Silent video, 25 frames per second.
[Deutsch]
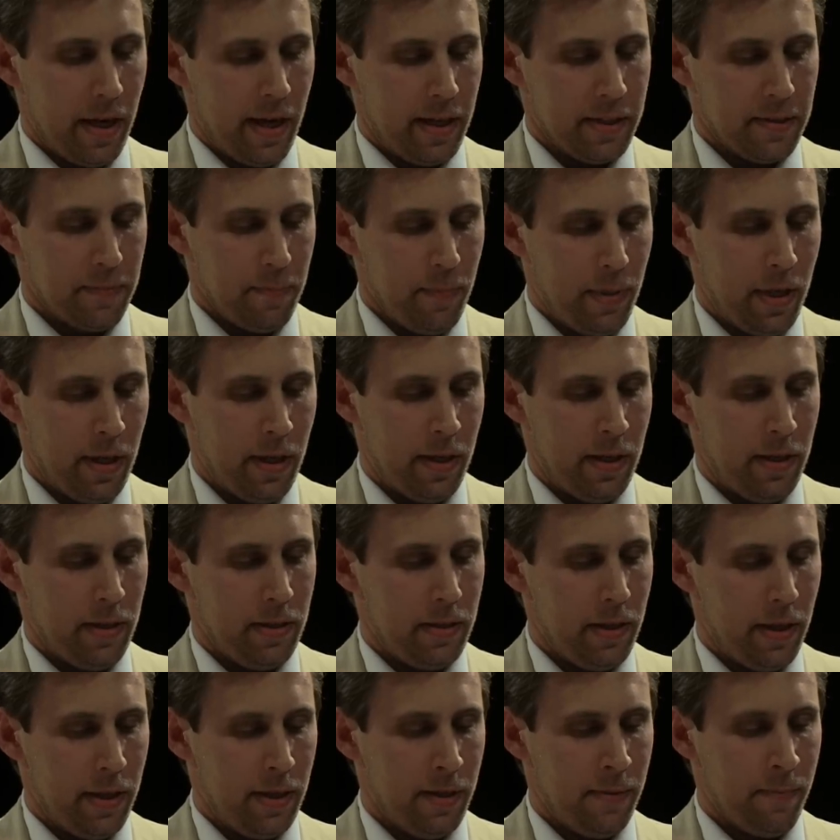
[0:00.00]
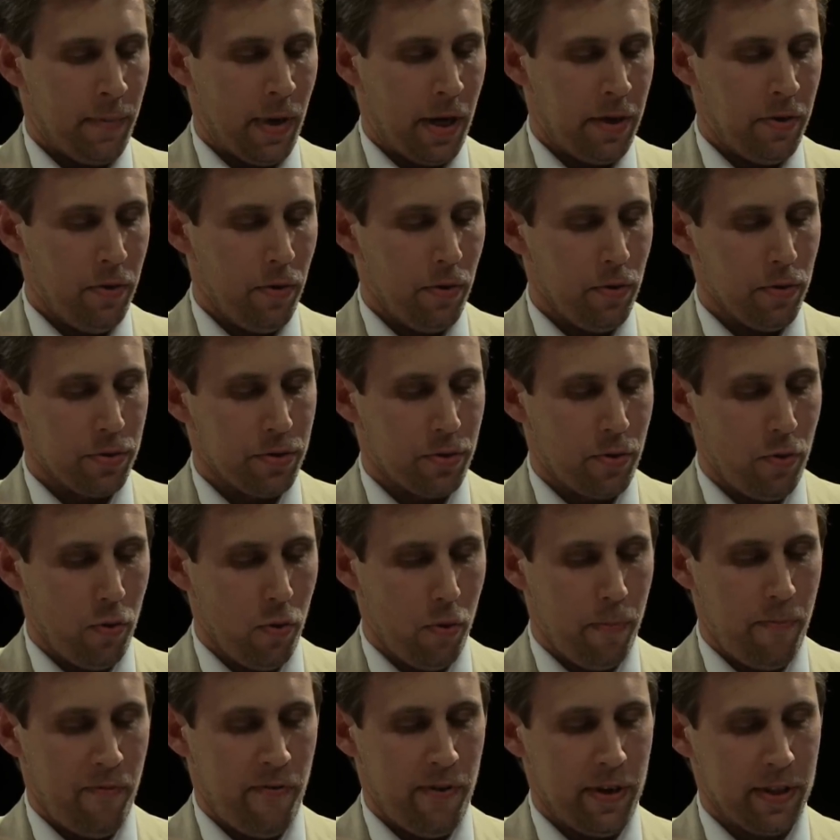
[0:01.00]
erstmal ähm, ein
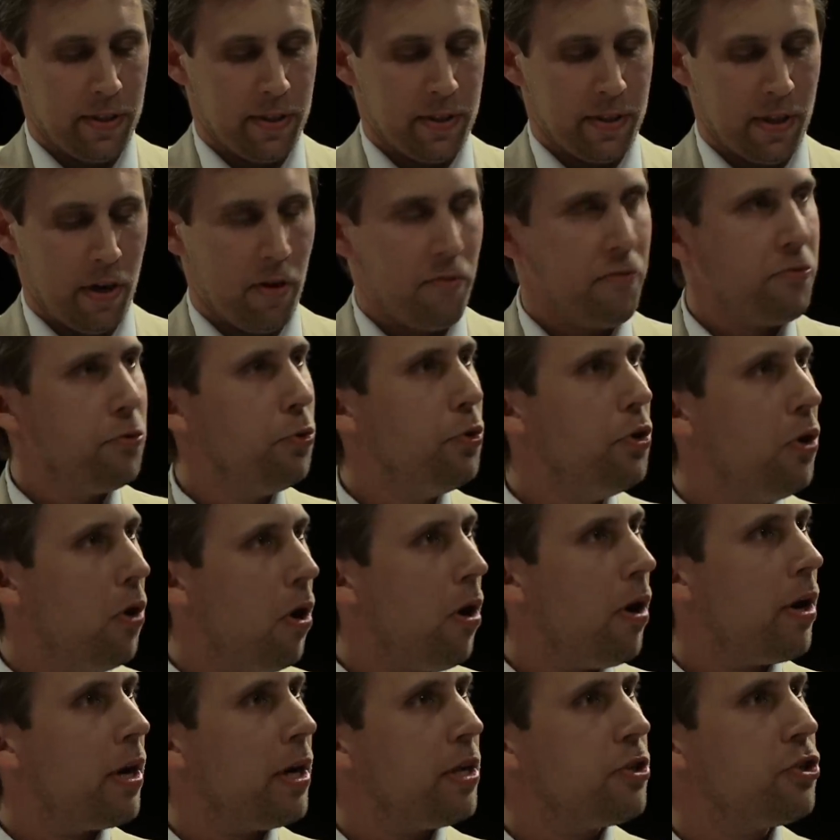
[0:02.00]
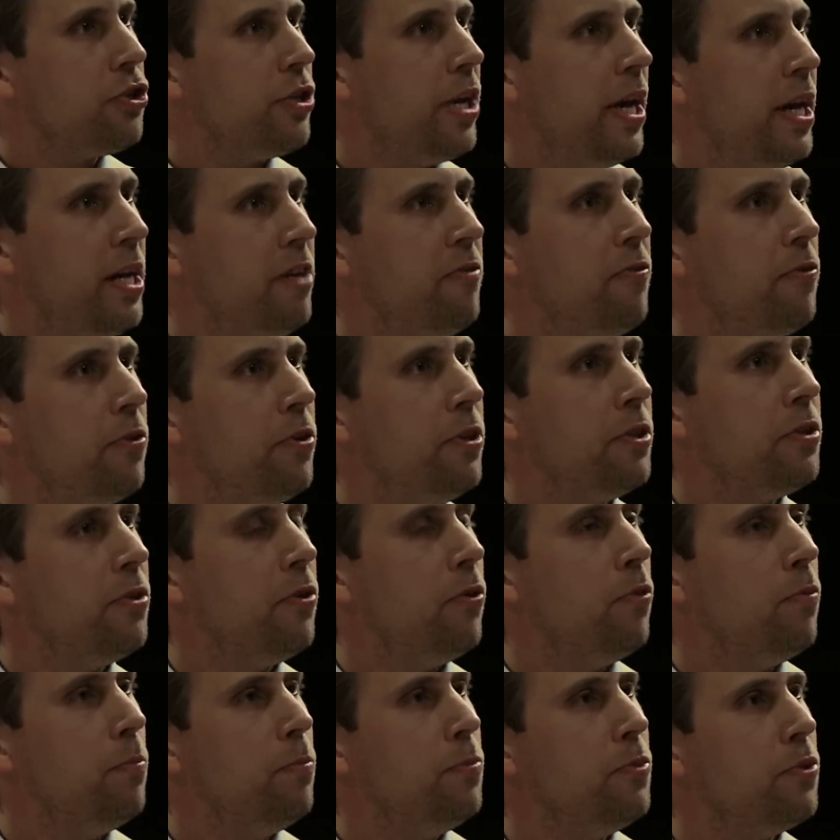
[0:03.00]
Horoskop, was auf New York erstellt wurde,
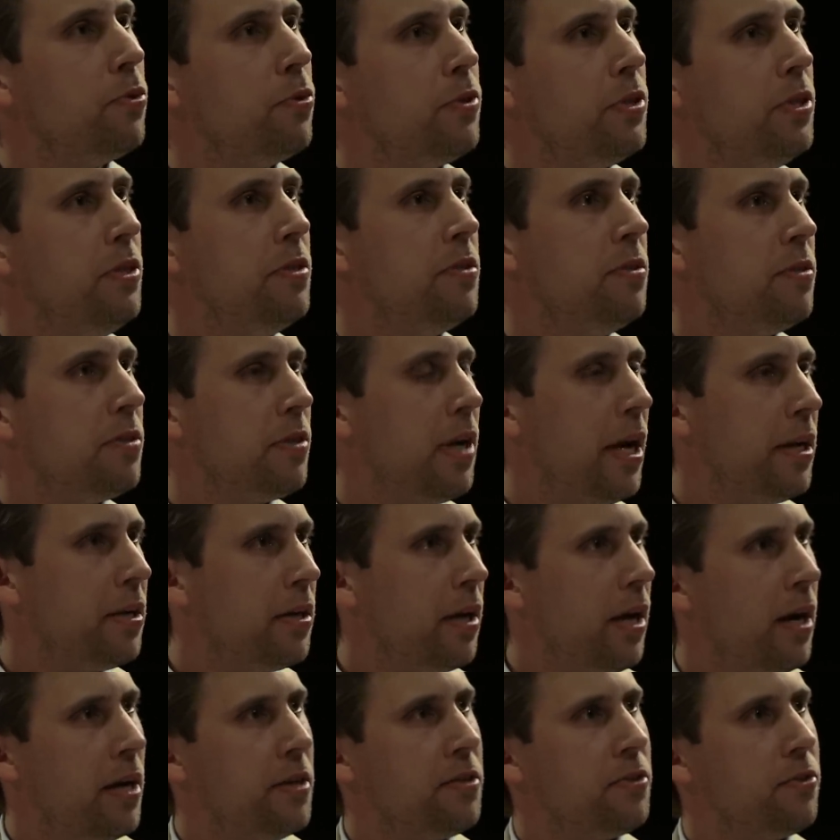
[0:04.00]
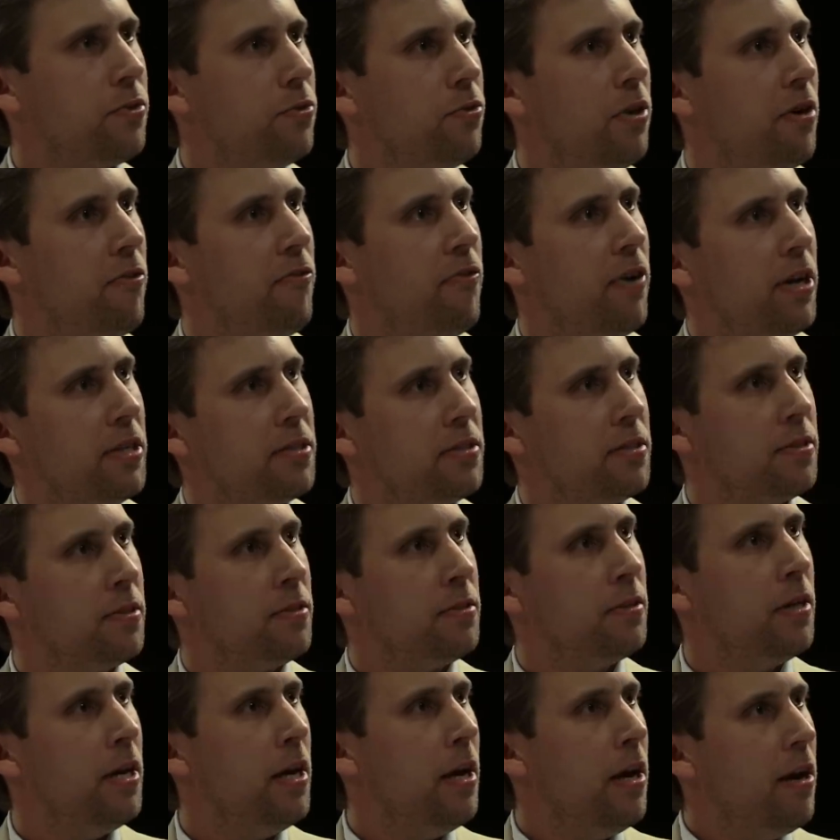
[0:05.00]
um so diesen Zeitgeist zu
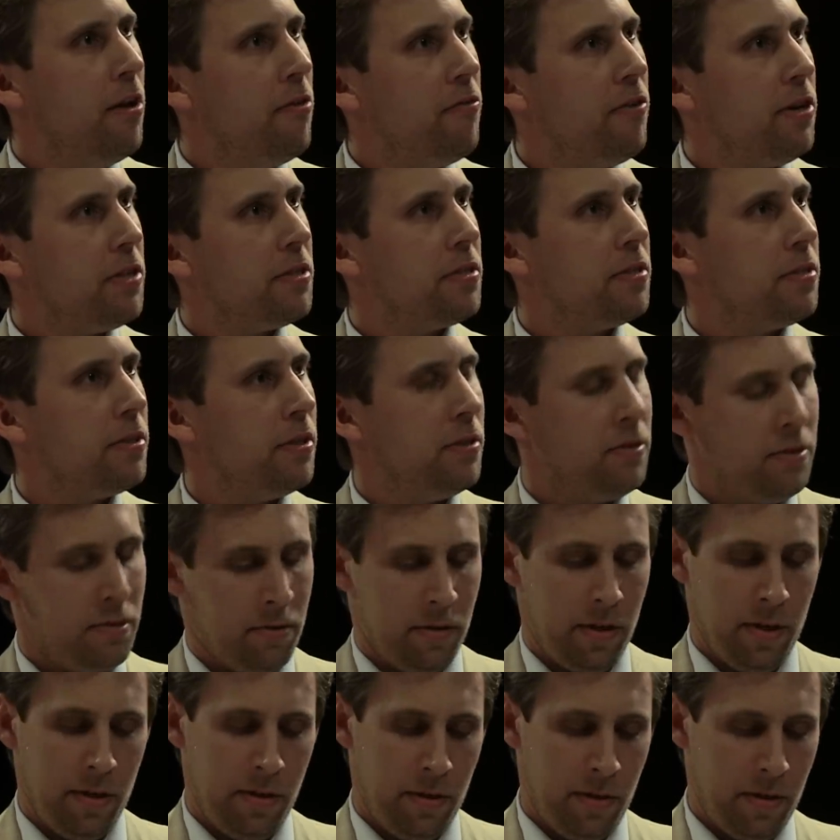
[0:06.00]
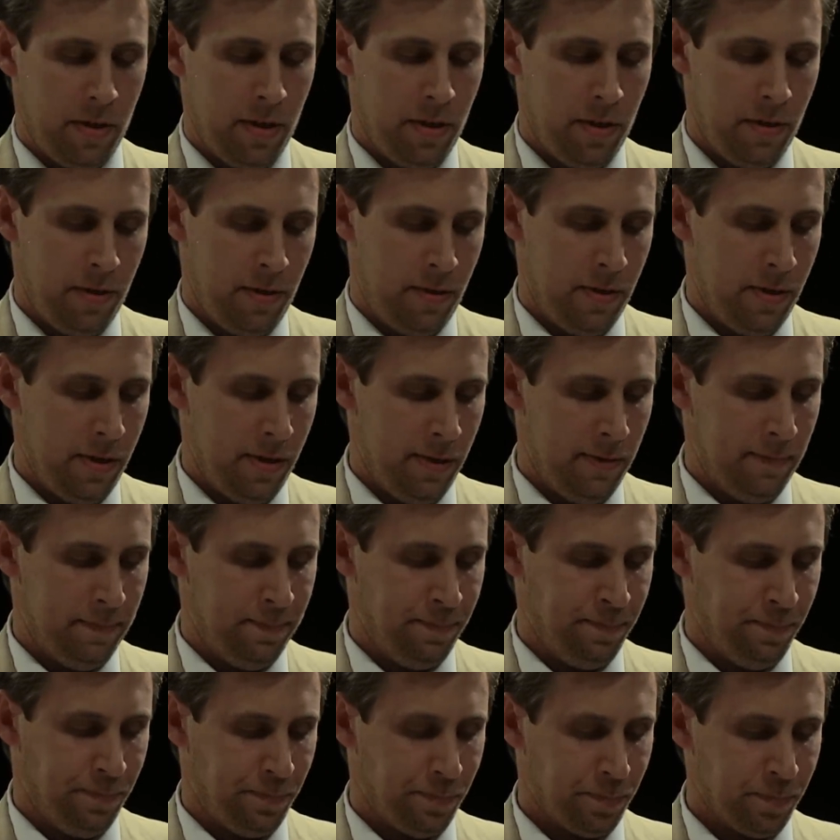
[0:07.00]
erfassen, was in, in, in
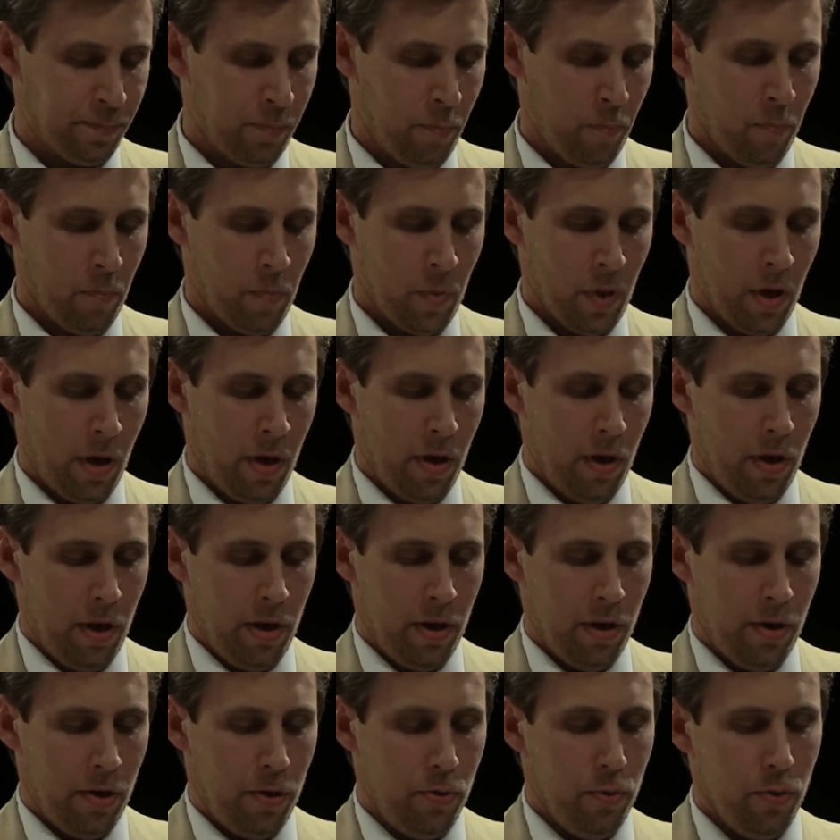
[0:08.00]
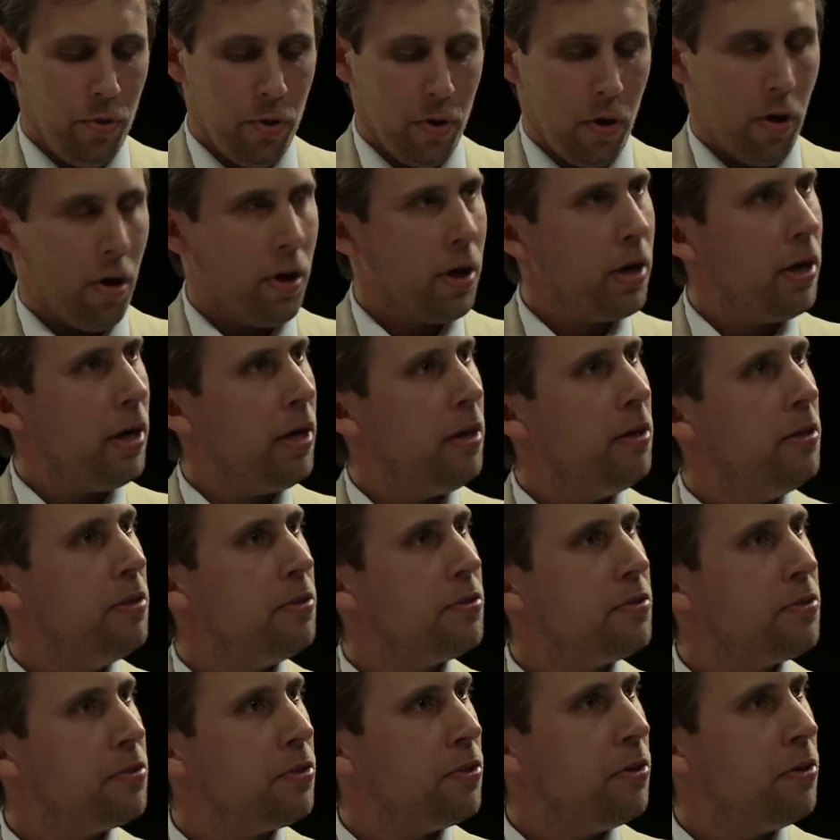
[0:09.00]
ähm, äh, New York alles